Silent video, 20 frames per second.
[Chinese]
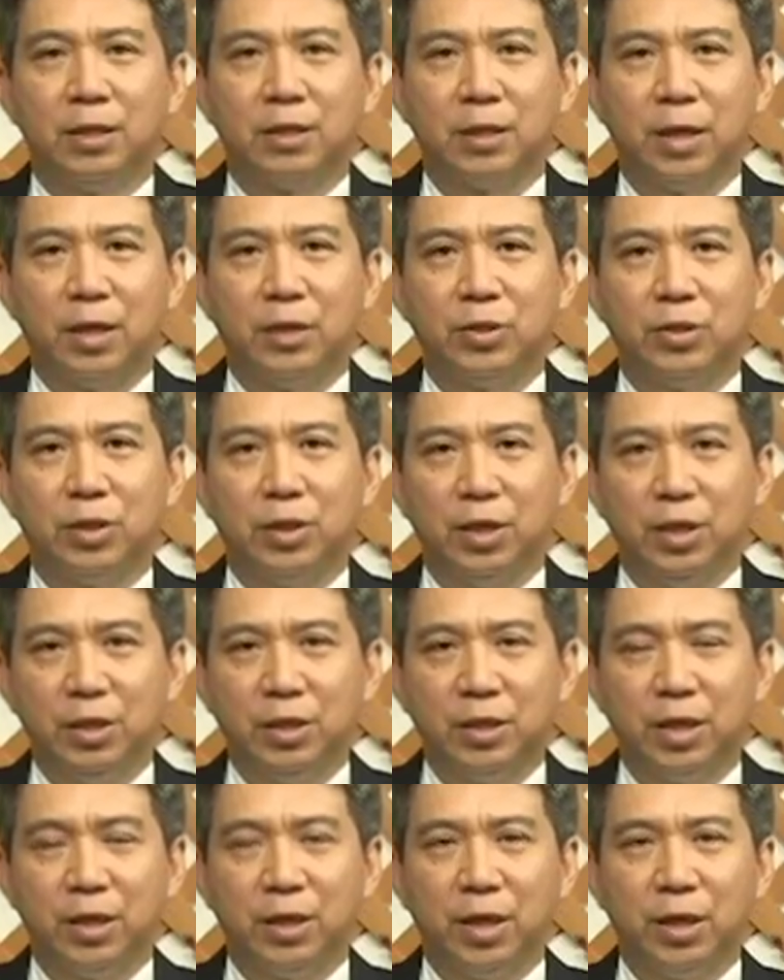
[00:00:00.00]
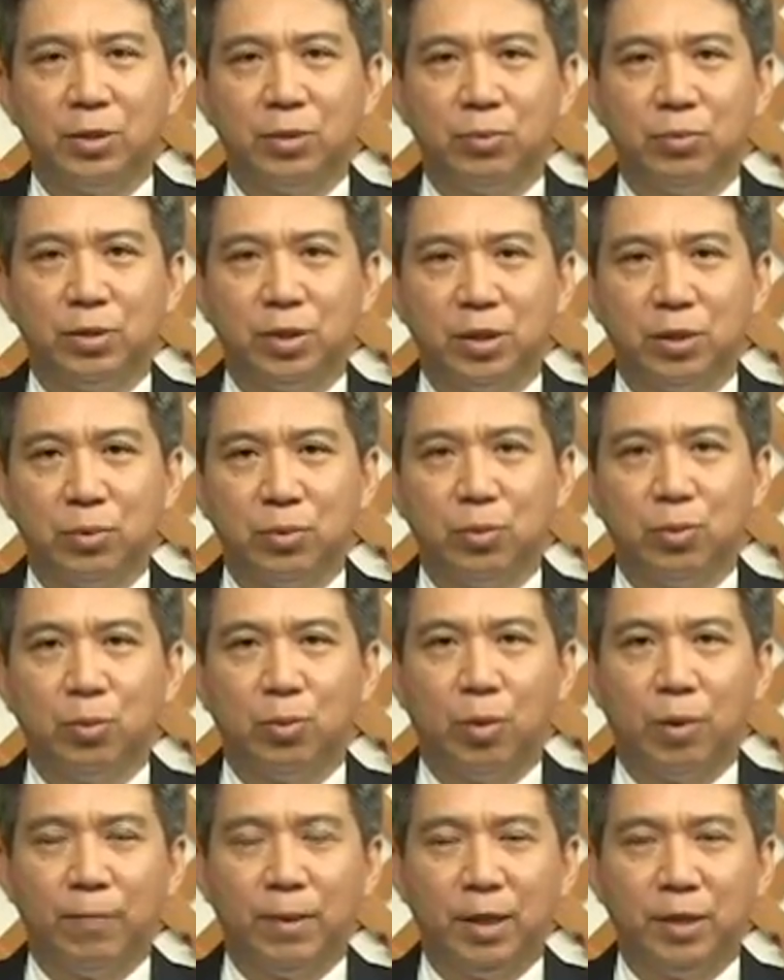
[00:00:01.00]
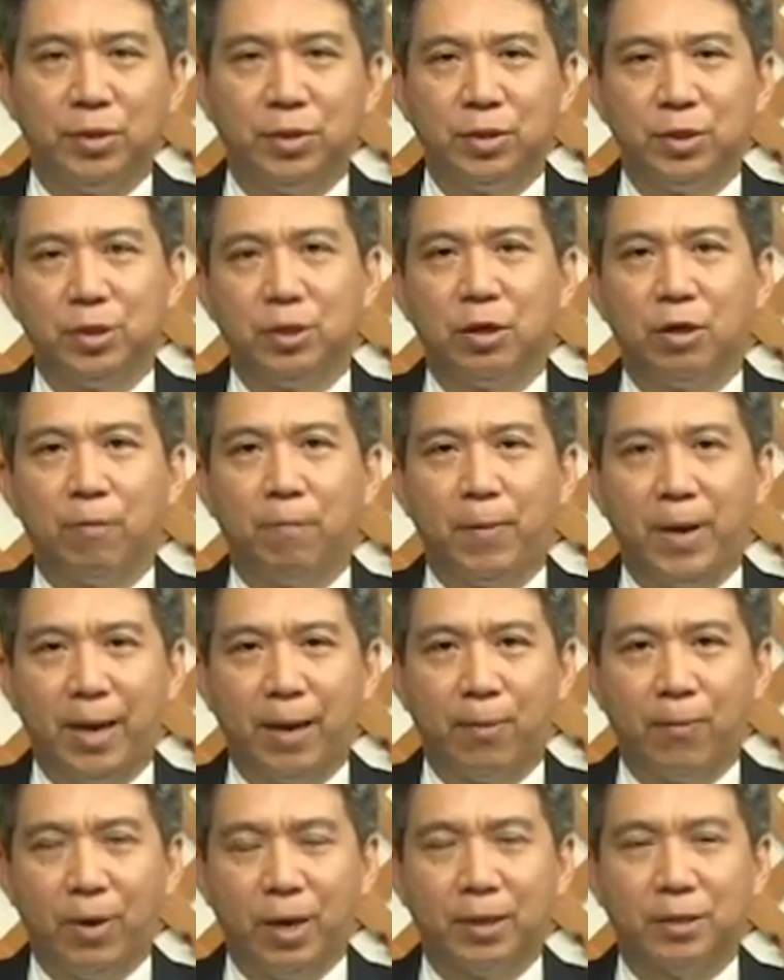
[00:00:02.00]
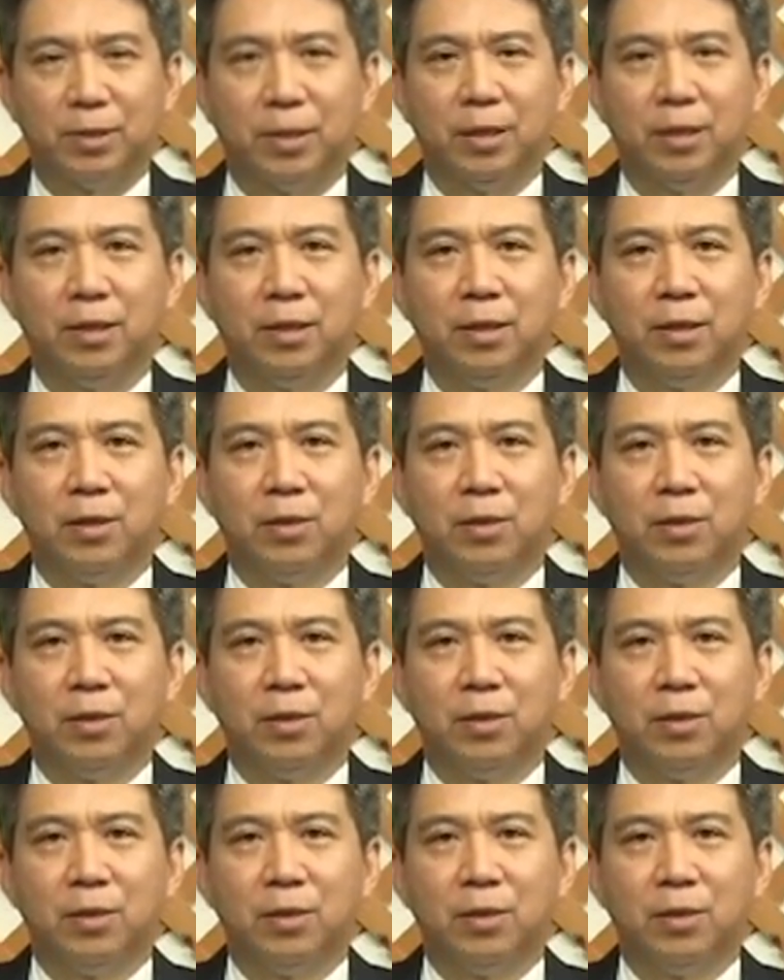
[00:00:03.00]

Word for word: 但是因着耶稣基督，我们是有盼望的。